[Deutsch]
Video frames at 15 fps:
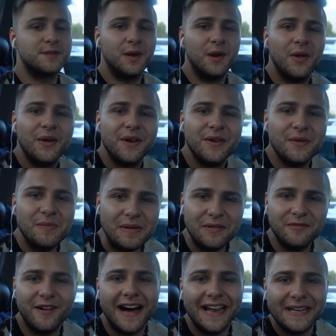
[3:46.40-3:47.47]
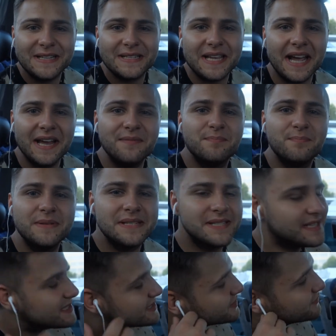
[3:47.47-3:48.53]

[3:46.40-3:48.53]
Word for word: So Leute, um die Wartezeit ein bisschen zu